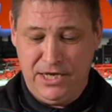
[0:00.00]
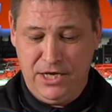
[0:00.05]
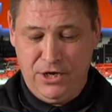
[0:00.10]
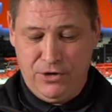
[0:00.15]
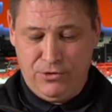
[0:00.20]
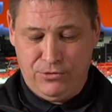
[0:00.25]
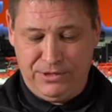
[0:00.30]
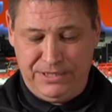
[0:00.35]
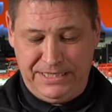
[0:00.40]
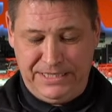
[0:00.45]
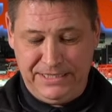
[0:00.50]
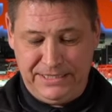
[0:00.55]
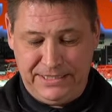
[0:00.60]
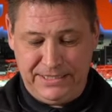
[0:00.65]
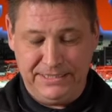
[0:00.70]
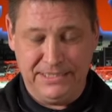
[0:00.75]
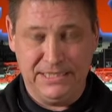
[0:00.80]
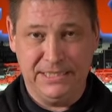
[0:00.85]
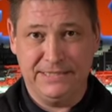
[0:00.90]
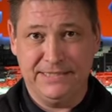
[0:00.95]
Und hier
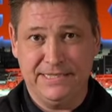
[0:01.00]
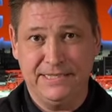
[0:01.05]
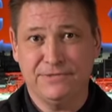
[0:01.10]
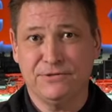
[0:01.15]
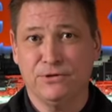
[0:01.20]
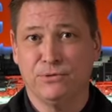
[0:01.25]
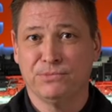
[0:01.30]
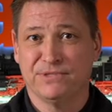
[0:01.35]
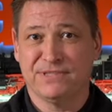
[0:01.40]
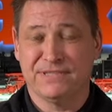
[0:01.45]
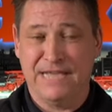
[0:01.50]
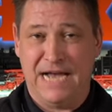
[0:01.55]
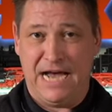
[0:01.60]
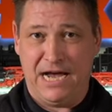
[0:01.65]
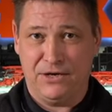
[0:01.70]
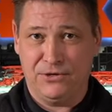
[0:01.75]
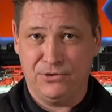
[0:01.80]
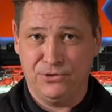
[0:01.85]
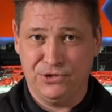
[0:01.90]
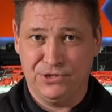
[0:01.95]
handelt es sich ums
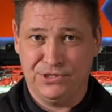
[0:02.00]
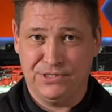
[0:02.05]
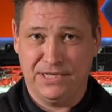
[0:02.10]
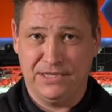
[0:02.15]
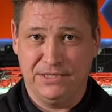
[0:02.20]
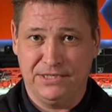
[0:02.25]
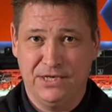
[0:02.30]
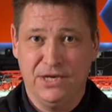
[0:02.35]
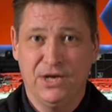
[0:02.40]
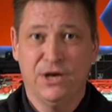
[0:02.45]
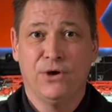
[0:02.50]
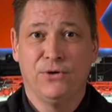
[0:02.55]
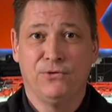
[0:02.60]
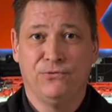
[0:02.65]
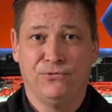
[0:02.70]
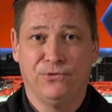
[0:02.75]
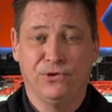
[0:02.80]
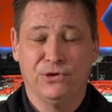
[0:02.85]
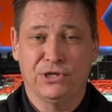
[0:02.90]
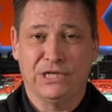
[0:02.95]
Nachrüstset
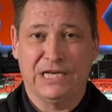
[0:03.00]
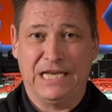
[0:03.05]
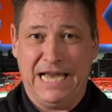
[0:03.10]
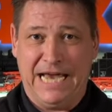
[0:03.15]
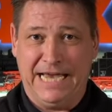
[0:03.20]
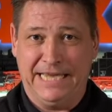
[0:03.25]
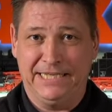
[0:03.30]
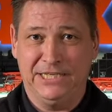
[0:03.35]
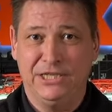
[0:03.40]
für kleine